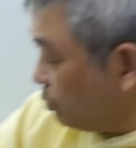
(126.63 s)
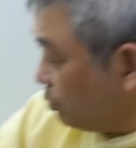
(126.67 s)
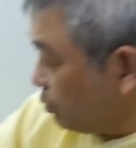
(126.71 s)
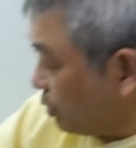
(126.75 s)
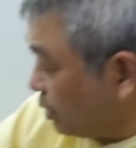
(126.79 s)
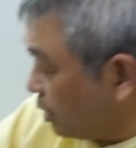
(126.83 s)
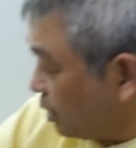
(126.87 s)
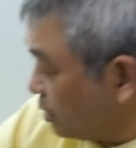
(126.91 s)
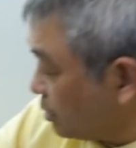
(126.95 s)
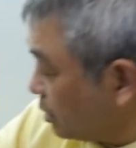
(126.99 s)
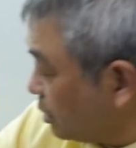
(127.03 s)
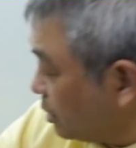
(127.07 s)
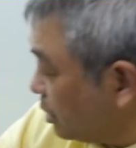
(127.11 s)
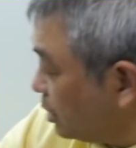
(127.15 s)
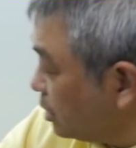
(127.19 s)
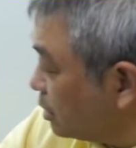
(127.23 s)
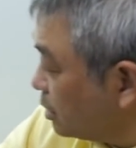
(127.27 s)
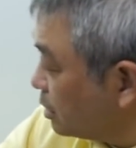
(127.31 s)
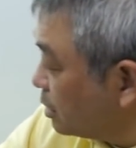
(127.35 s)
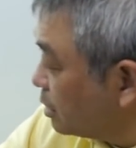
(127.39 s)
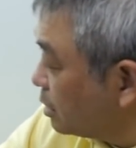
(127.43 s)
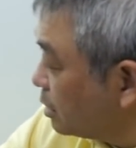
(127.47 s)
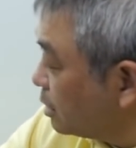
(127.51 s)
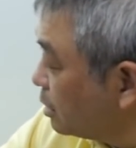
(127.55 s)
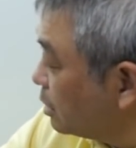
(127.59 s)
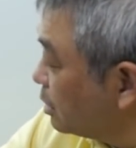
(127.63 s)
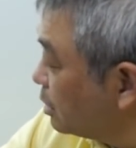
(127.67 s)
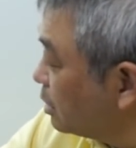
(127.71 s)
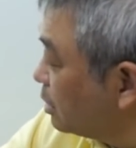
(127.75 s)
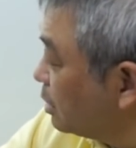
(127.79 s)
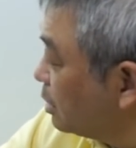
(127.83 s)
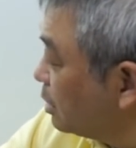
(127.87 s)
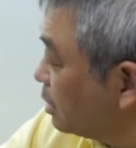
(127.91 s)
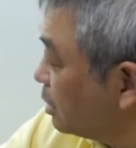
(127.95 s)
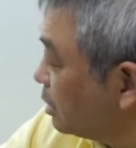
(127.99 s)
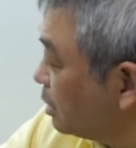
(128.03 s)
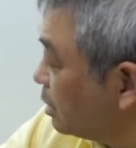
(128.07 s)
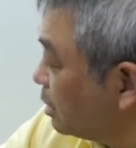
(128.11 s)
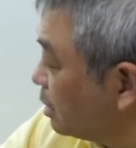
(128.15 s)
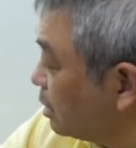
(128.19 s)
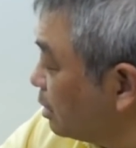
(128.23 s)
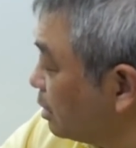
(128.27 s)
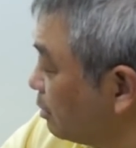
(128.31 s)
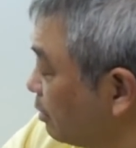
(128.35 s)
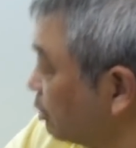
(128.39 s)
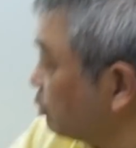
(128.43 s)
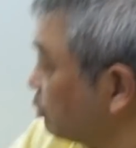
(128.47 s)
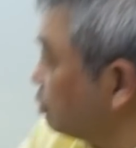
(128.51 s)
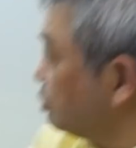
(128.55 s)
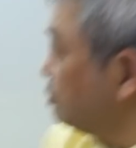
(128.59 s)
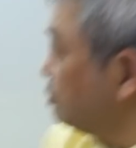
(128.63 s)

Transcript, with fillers: ルのが楽かな。まあ、どっち